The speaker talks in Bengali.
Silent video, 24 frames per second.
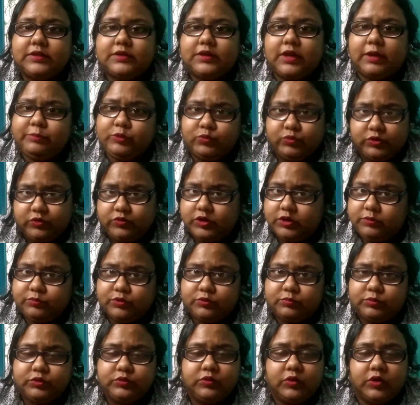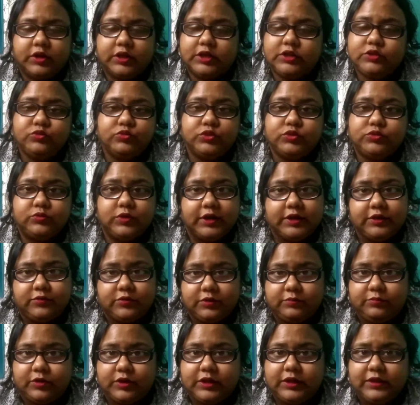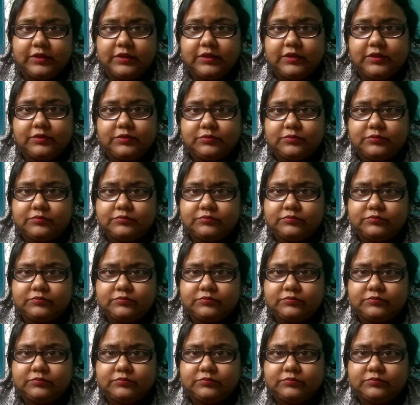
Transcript: আমি উনি করেই বলবো অনেকেই তুই তুকারি করে বলে তো